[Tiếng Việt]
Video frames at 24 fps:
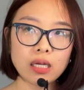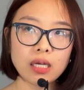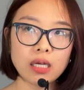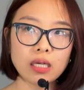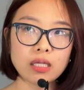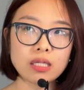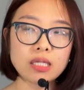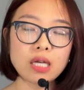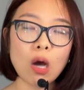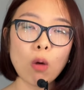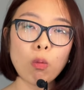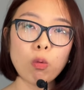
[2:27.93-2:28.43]

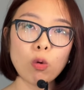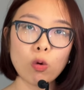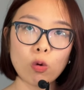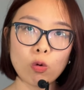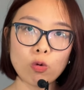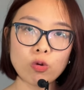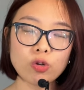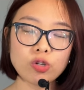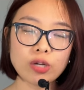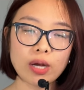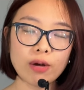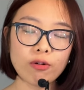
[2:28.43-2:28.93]
thì chồng
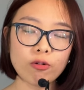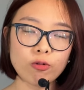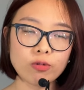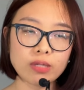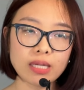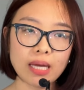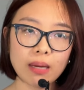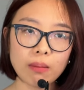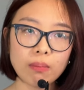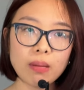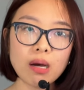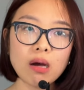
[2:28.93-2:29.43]
cô
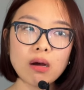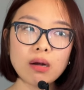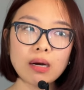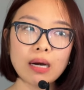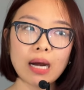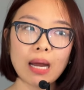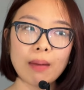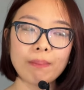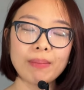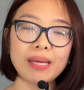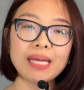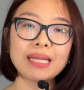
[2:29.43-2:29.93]
Sheryl Sandberg
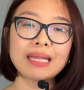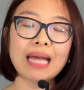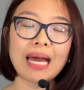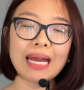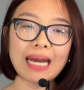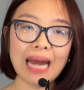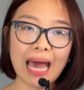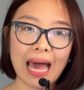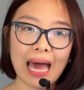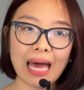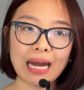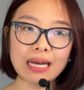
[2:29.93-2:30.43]
là bị
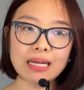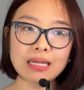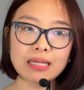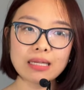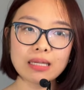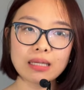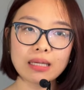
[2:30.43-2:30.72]
tai nạn,